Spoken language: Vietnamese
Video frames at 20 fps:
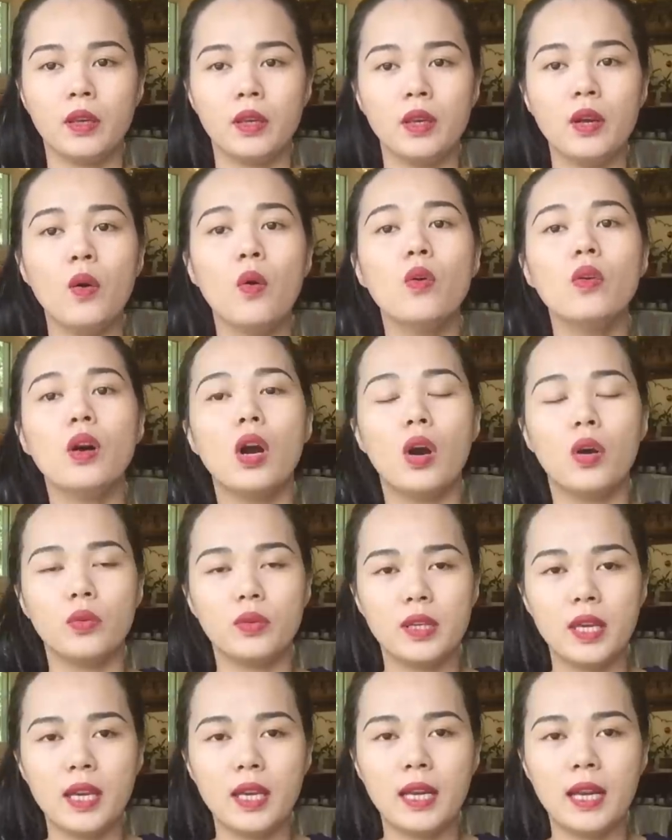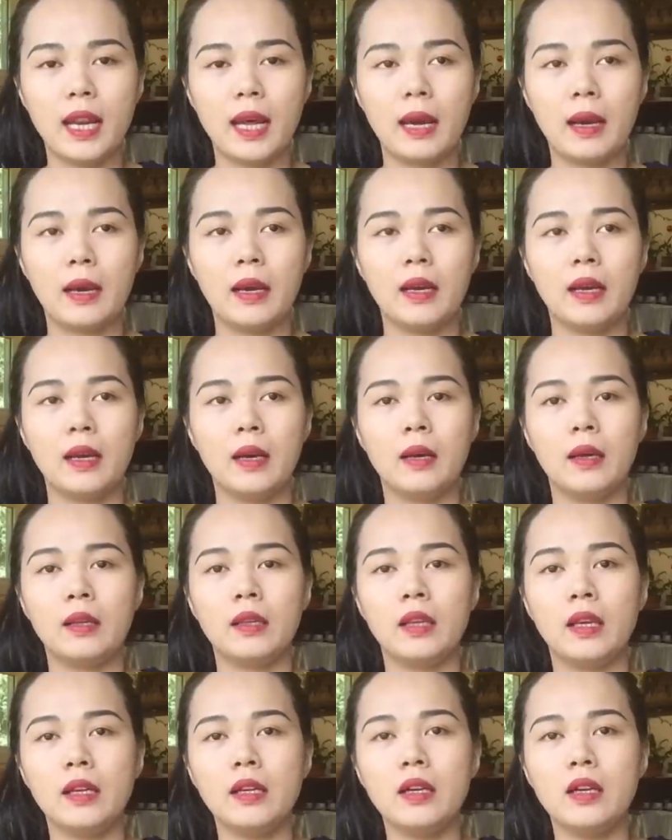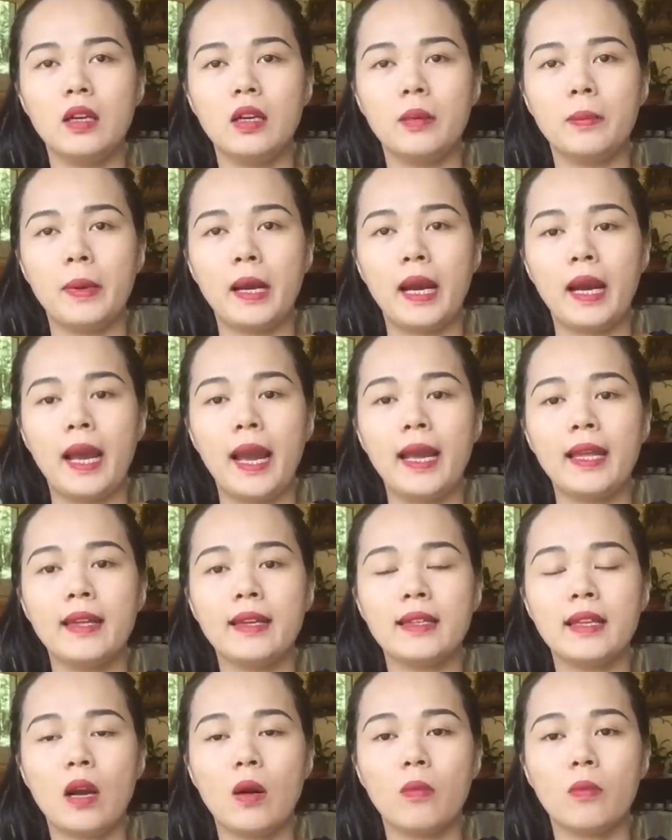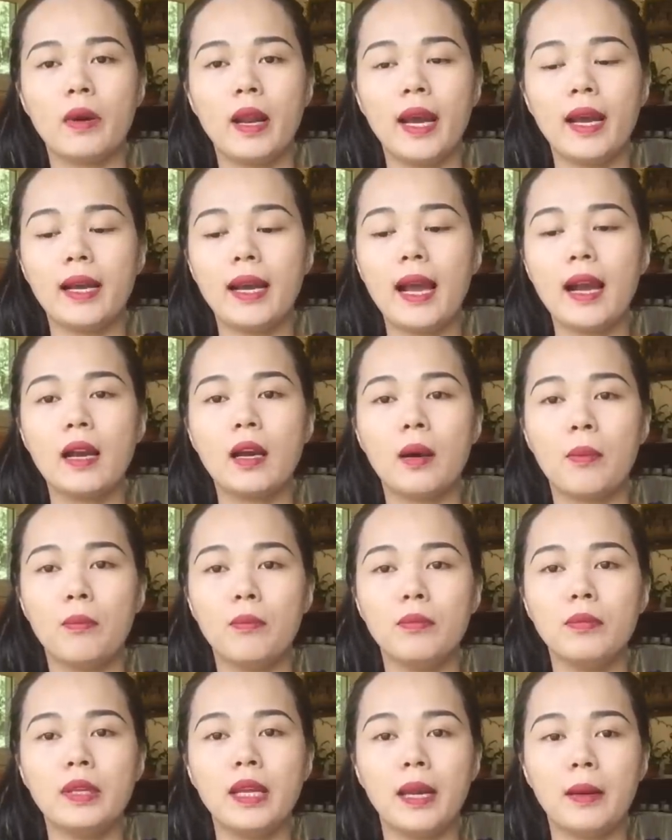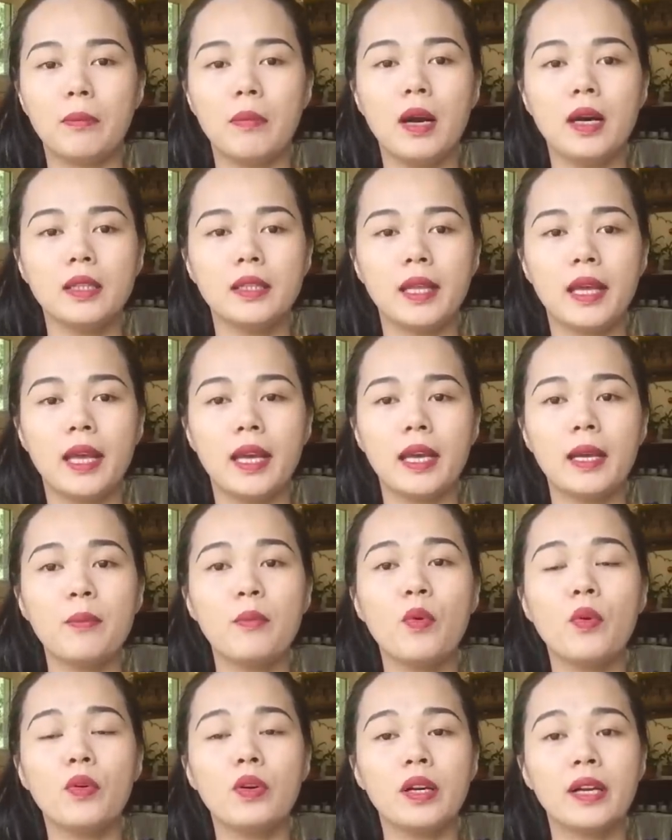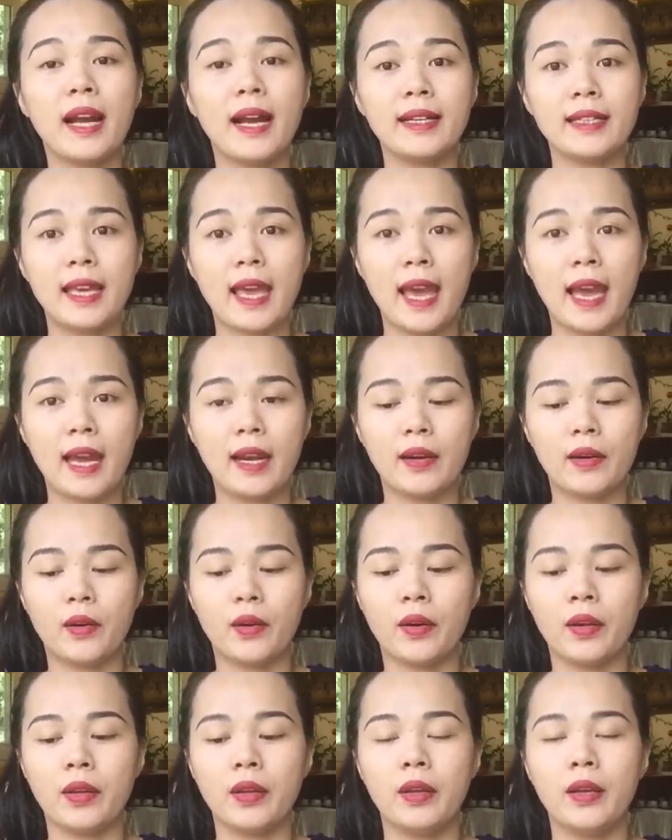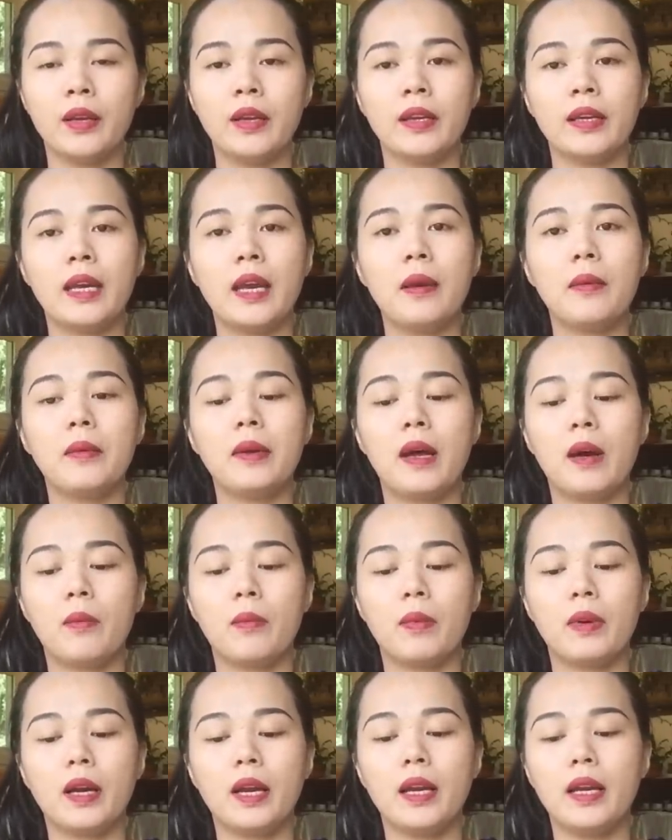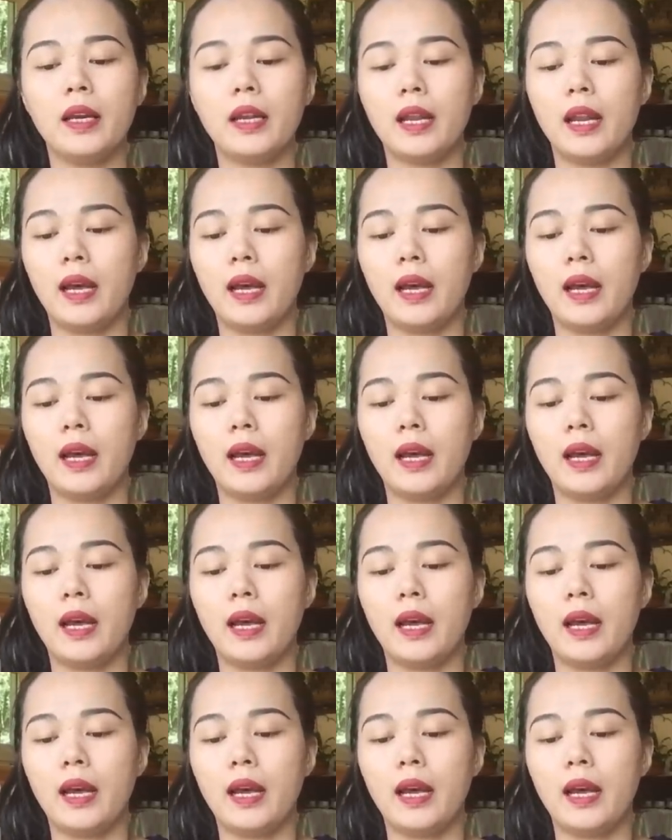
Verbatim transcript: chứ huống hồ chi là những người mà hai vợ chồng đã cắt cụm dành mớ tiền cái mua được căn nhà rồi cái bắt đầu cái